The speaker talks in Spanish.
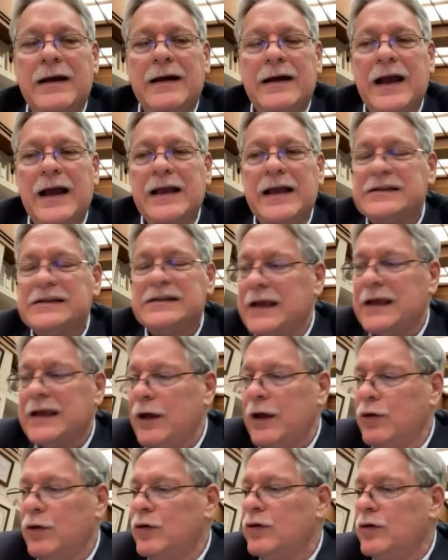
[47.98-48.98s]
han
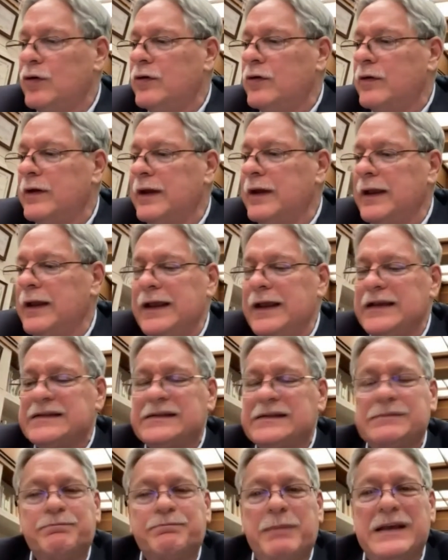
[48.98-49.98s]
estado
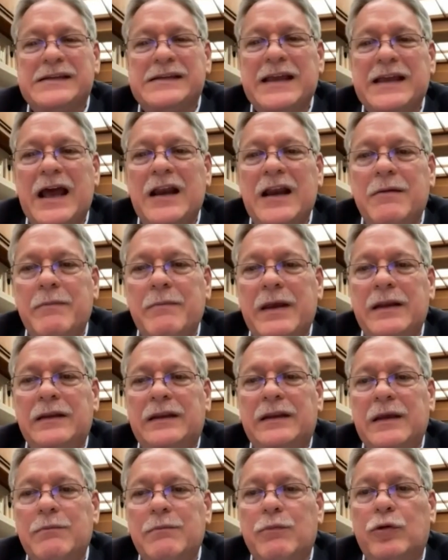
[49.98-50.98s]

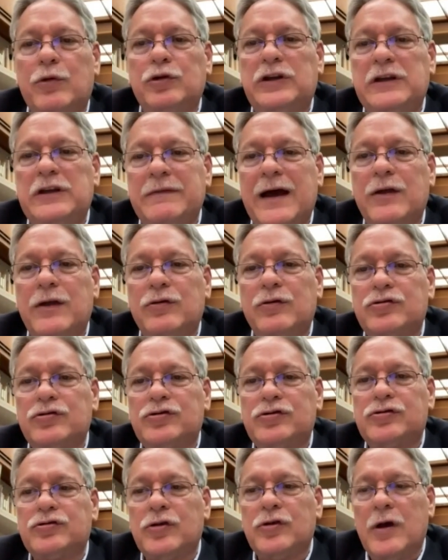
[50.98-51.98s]
especialmente
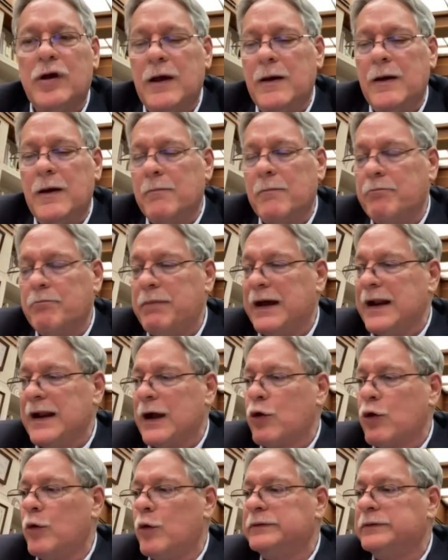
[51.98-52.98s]
motivados
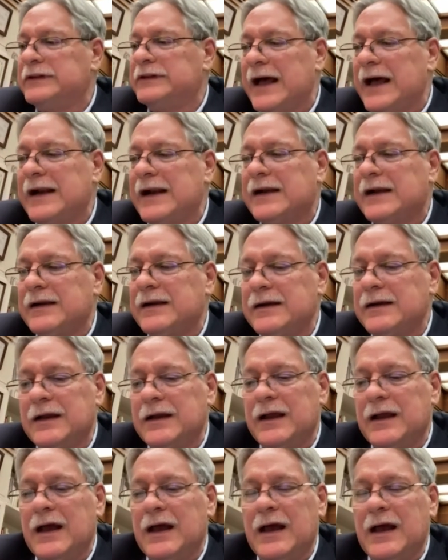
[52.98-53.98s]
para cooptar
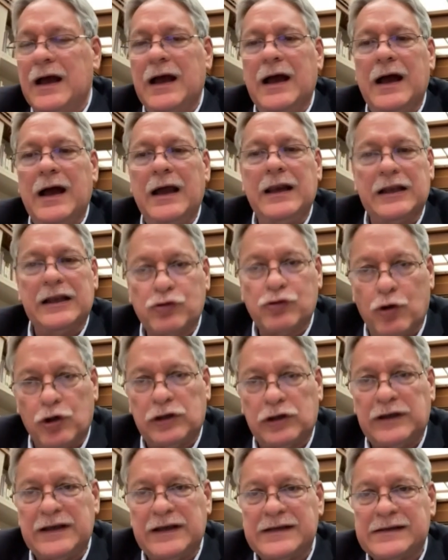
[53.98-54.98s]
a las
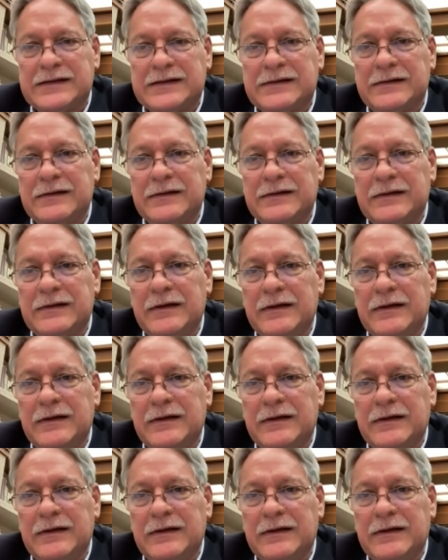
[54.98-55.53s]
Cortes